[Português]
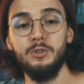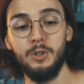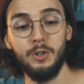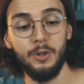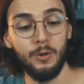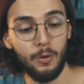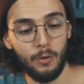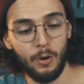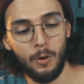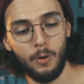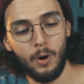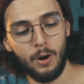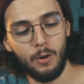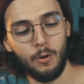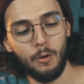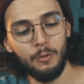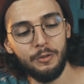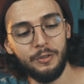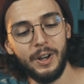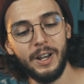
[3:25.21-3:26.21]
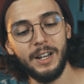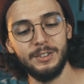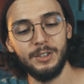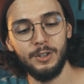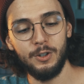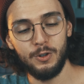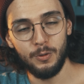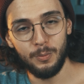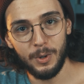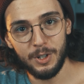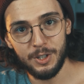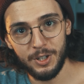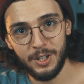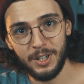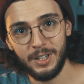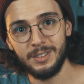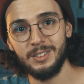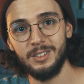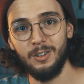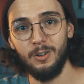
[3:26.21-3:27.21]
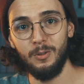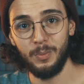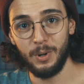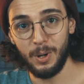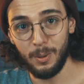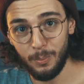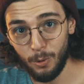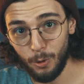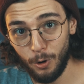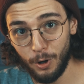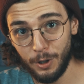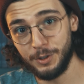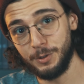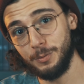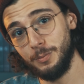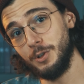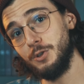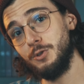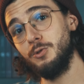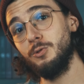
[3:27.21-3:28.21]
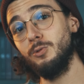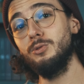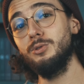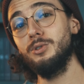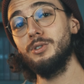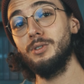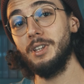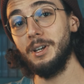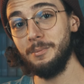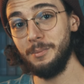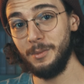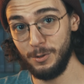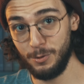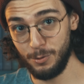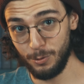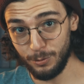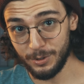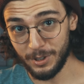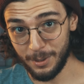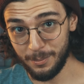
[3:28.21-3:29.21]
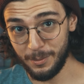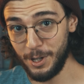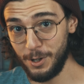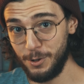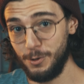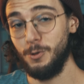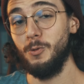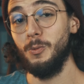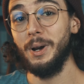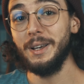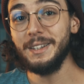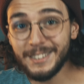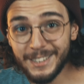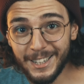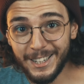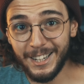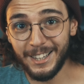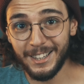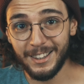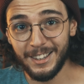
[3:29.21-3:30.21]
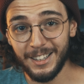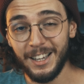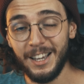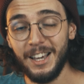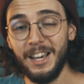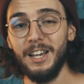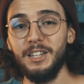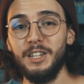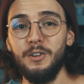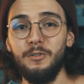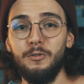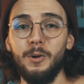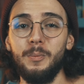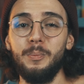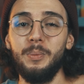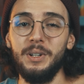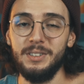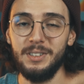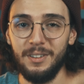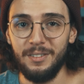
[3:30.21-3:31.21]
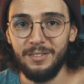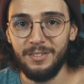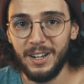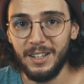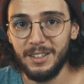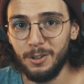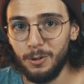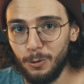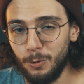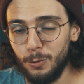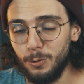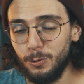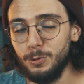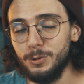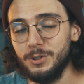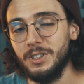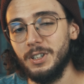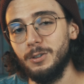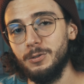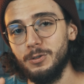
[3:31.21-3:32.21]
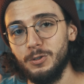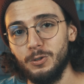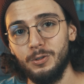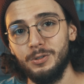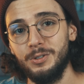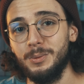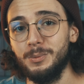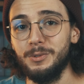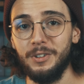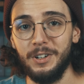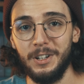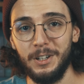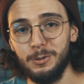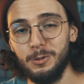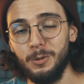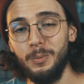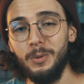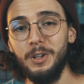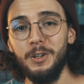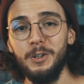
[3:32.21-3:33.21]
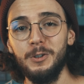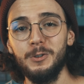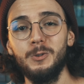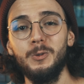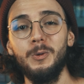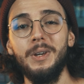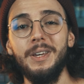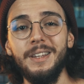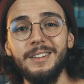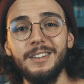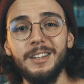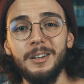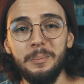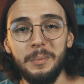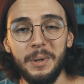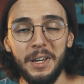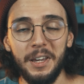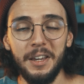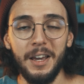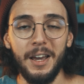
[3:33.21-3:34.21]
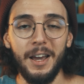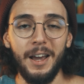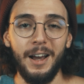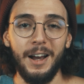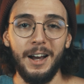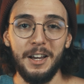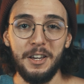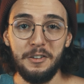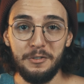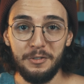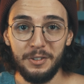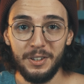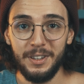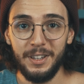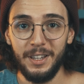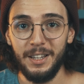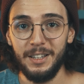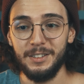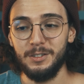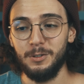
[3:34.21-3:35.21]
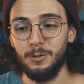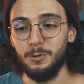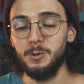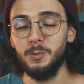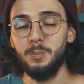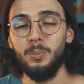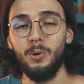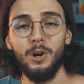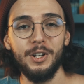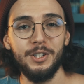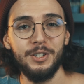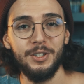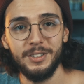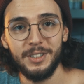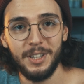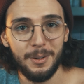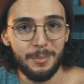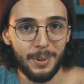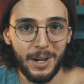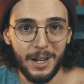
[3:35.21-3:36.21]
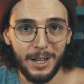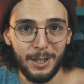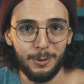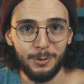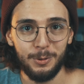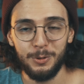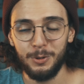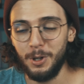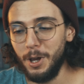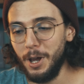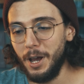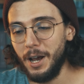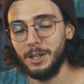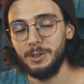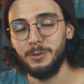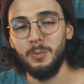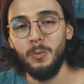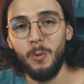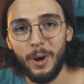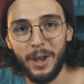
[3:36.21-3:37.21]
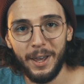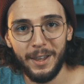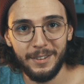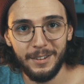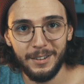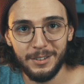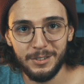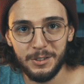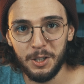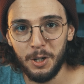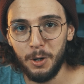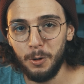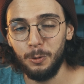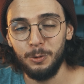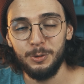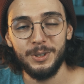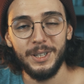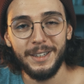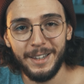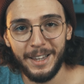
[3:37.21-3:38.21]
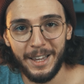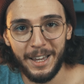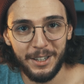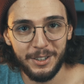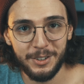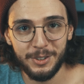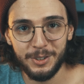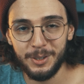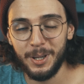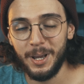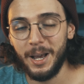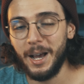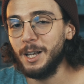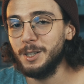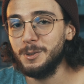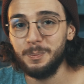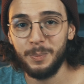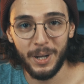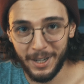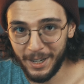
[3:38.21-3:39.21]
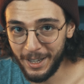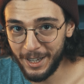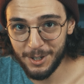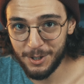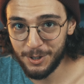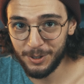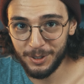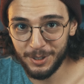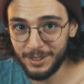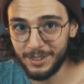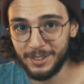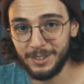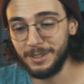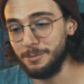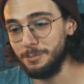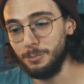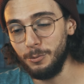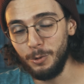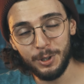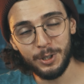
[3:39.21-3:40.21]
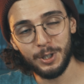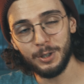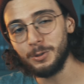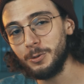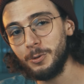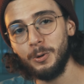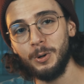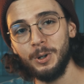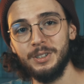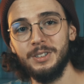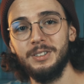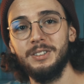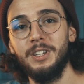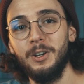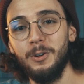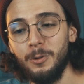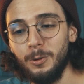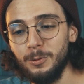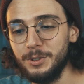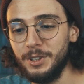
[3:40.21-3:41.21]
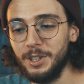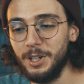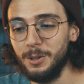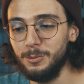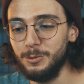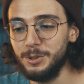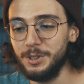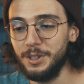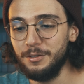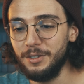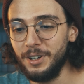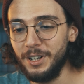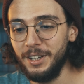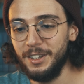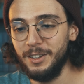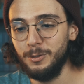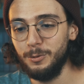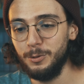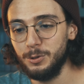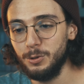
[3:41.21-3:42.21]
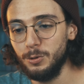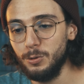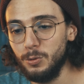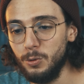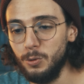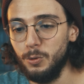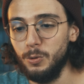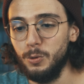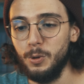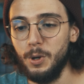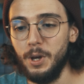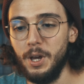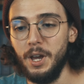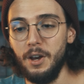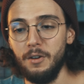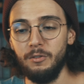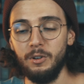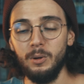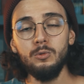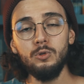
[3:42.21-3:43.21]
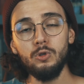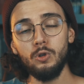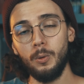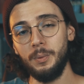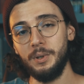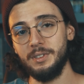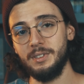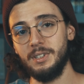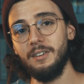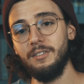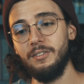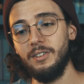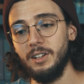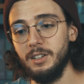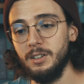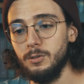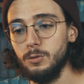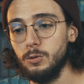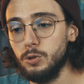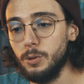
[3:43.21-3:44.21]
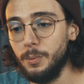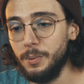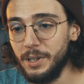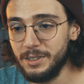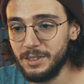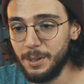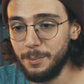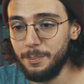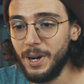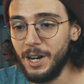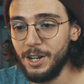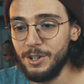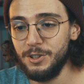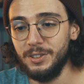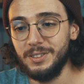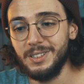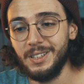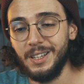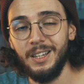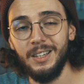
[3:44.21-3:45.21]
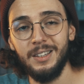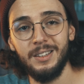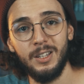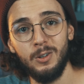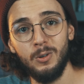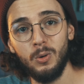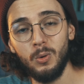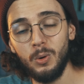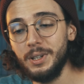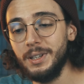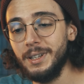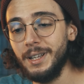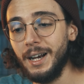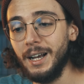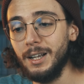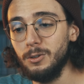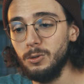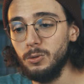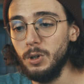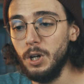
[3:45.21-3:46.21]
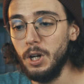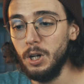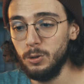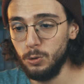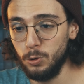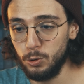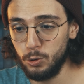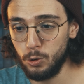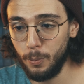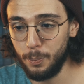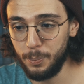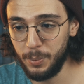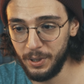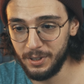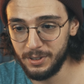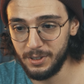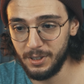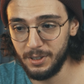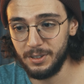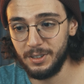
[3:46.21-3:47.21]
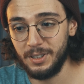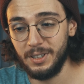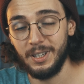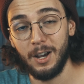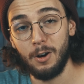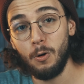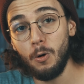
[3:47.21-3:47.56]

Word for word: de, a conversa de uma geração para a próxima, juntamente com a escrita que foi preservada ao longo dos anos, nós vamos falar sobre isso, e também a evidência, os potes quebrados, as moedas, os anéis, as paredes, muitas coisas que encontramos que validam isso tudo. Vamos começar falando sobre essa parte escrita e o cuidado dos copistas, que é